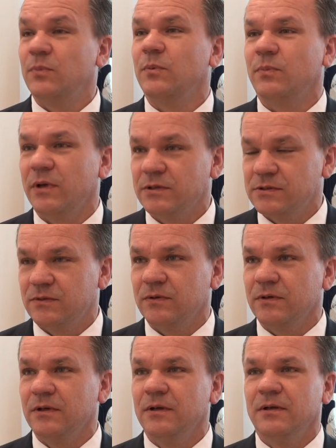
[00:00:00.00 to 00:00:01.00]

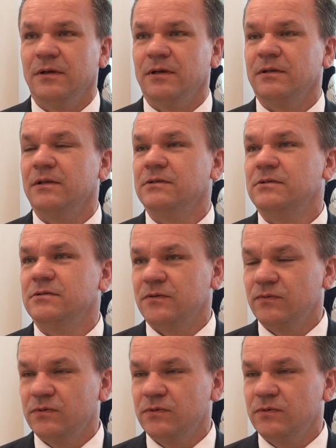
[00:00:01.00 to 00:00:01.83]
препятствия от нас не